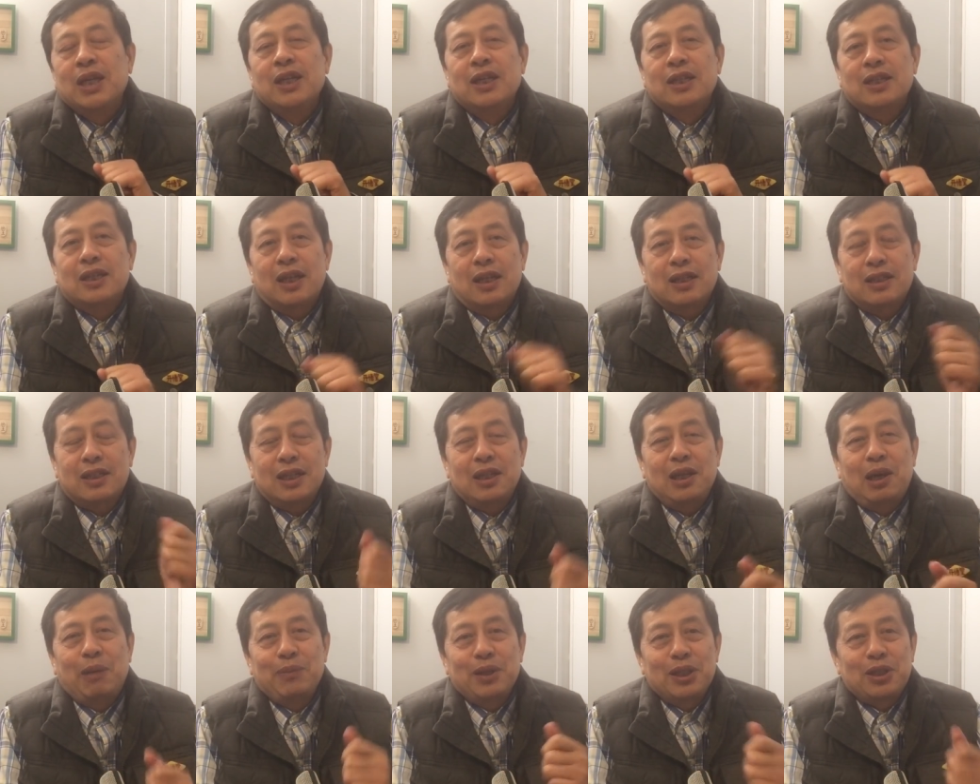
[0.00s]
但是邓
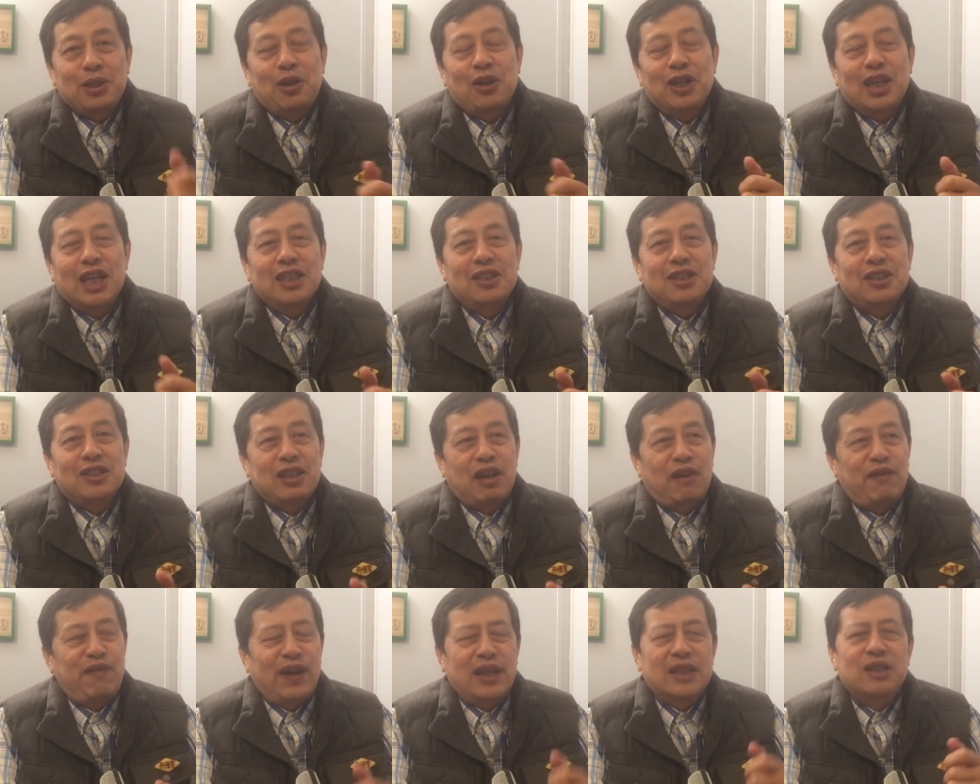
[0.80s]
小平后来就
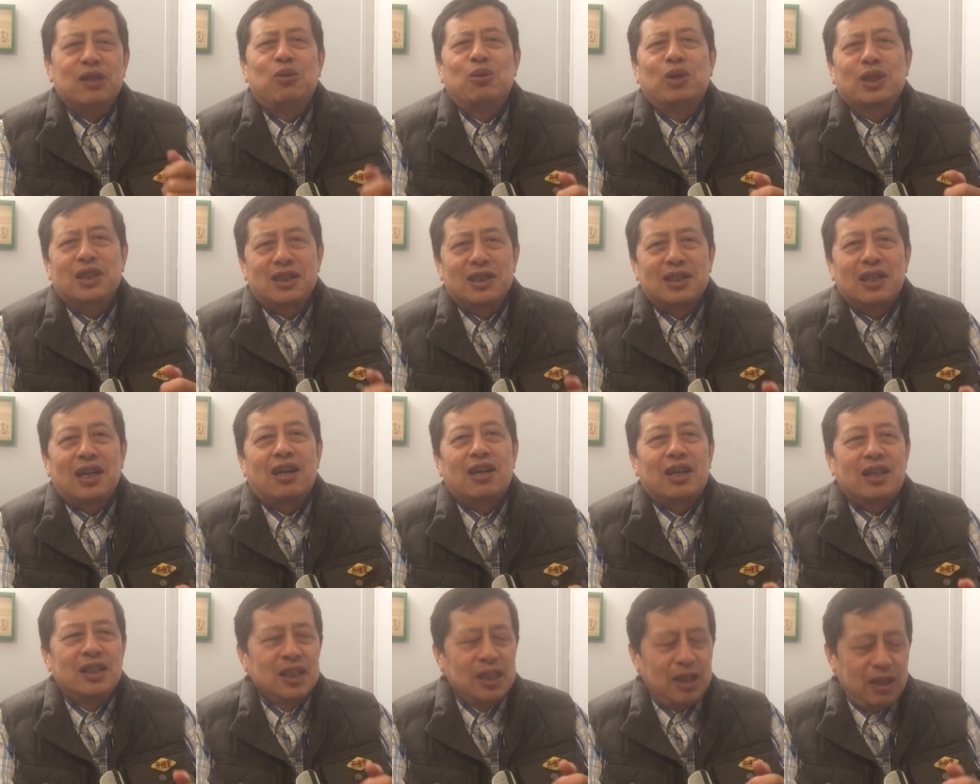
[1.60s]
想，反正我知道
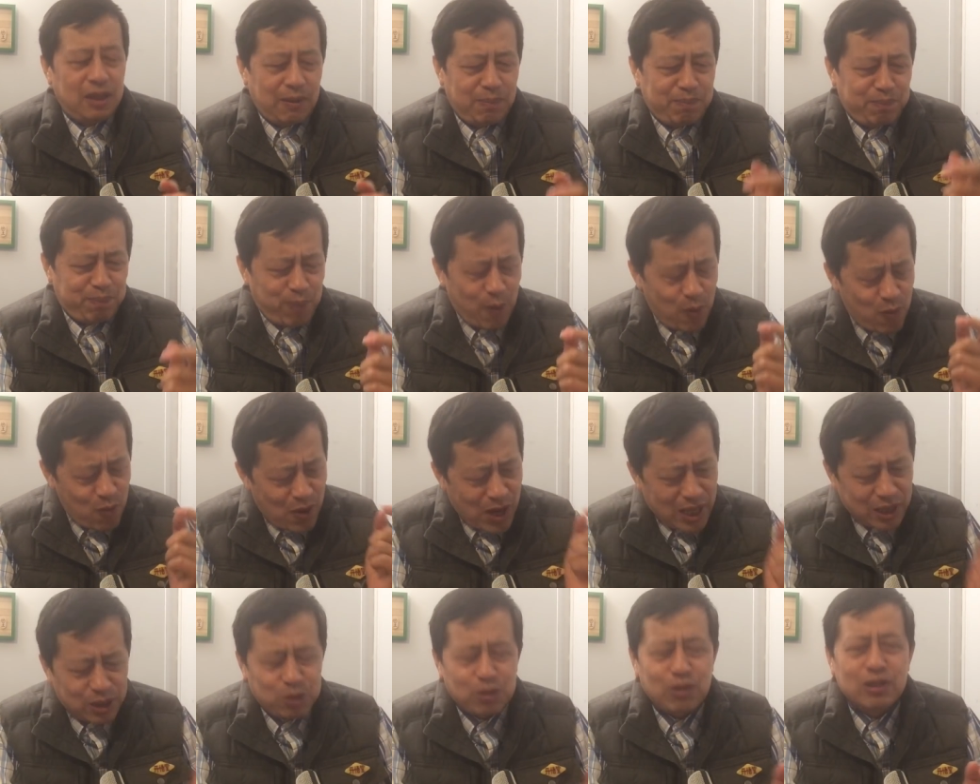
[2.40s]
了，甭
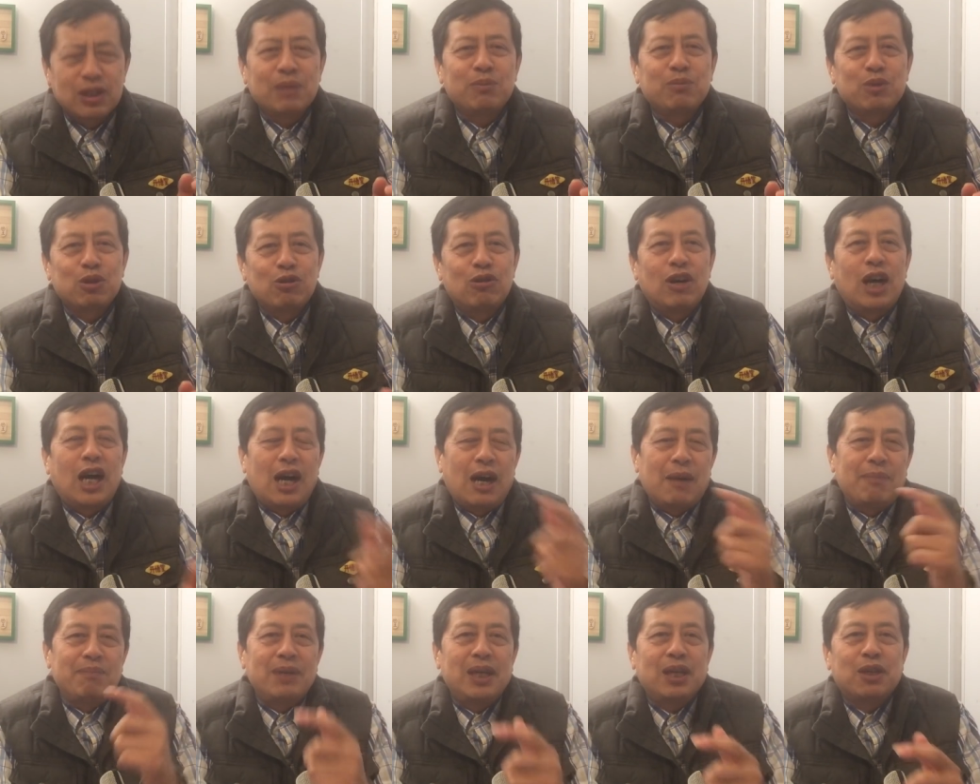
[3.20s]
管说那么多
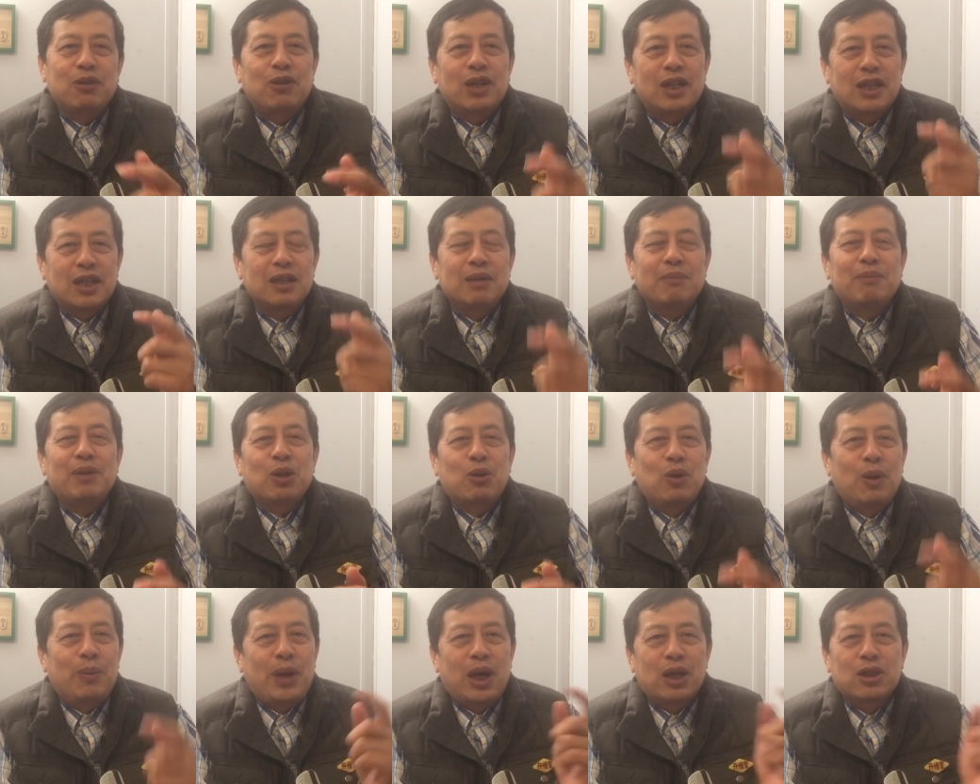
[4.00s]
啊，美国跟着美
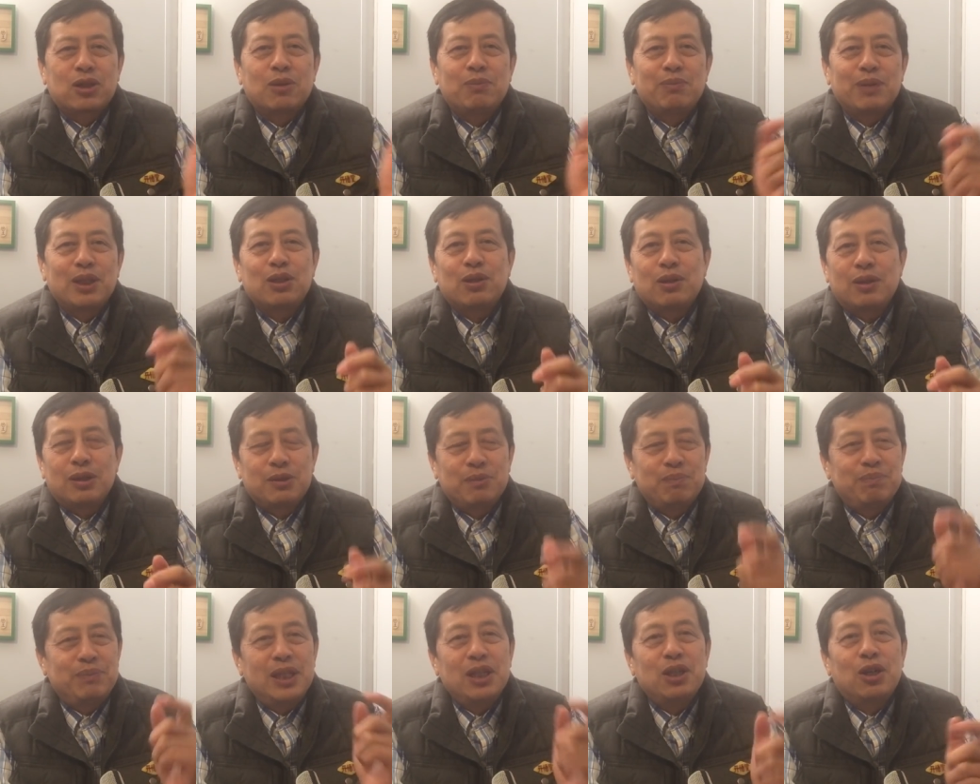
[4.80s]
国跑都
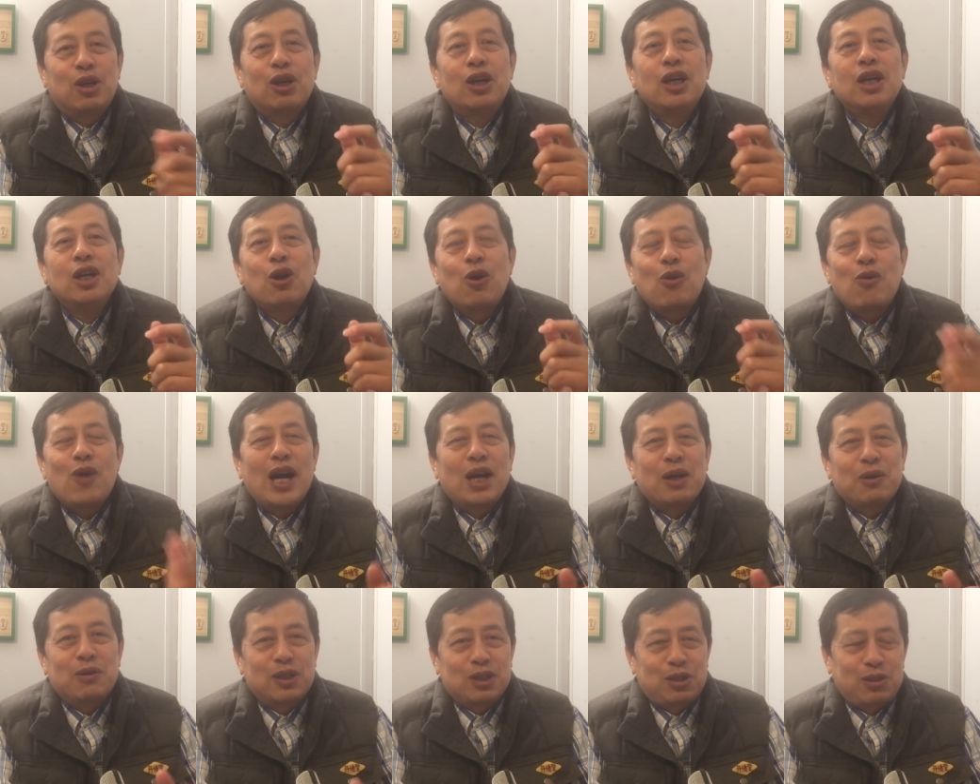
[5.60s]
没有
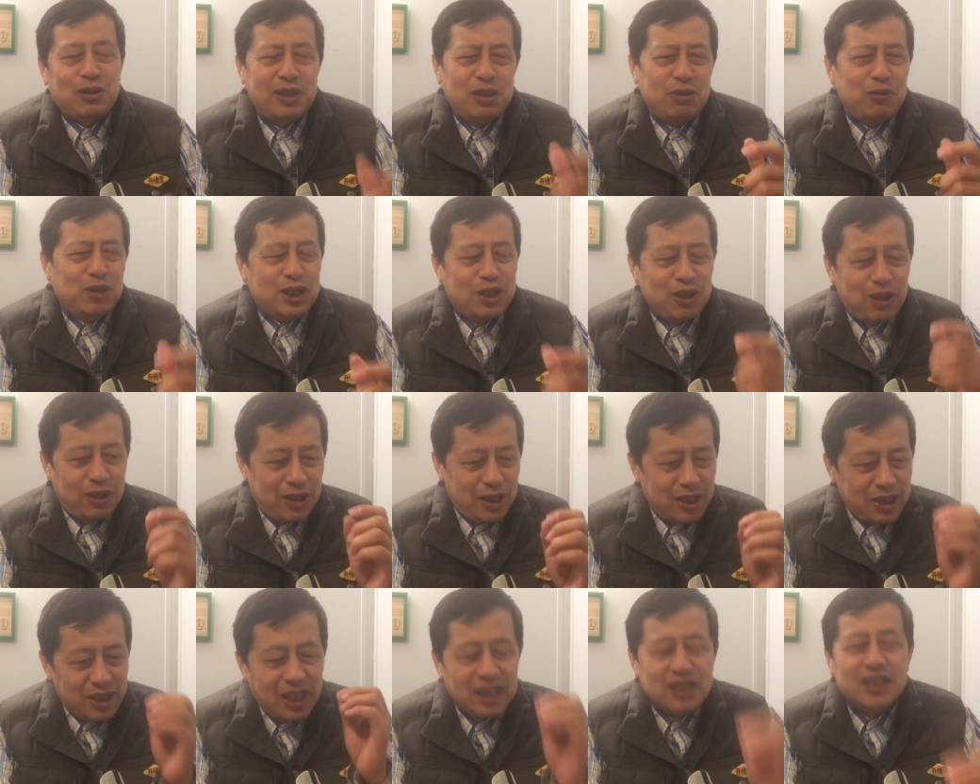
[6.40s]
坏过，所以我就
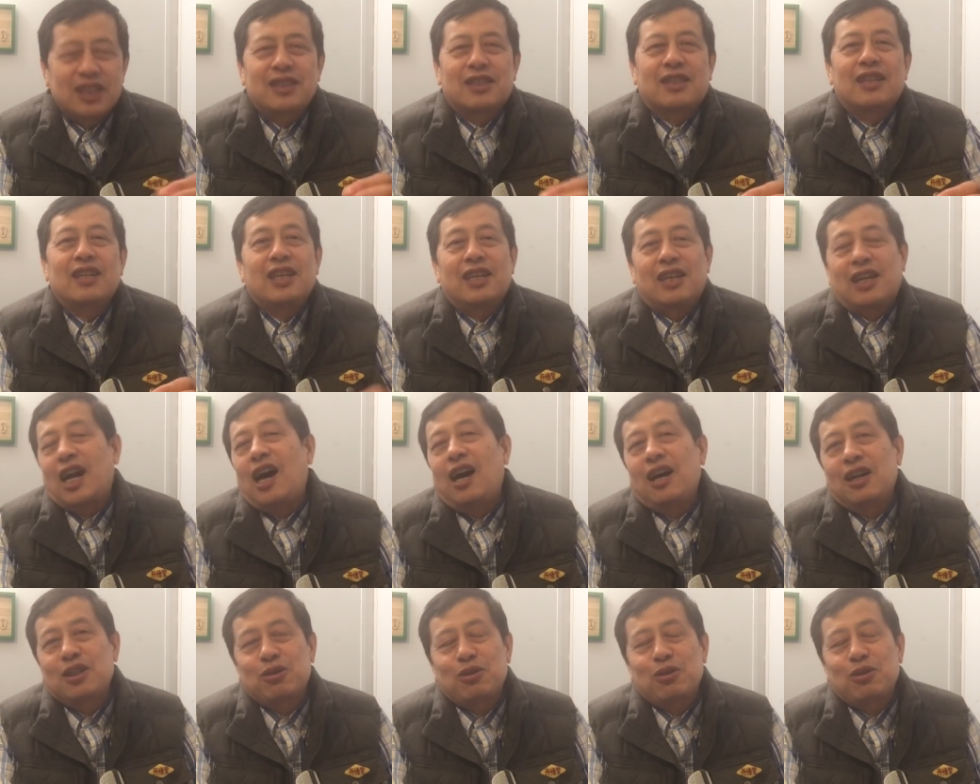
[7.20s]
认死理了。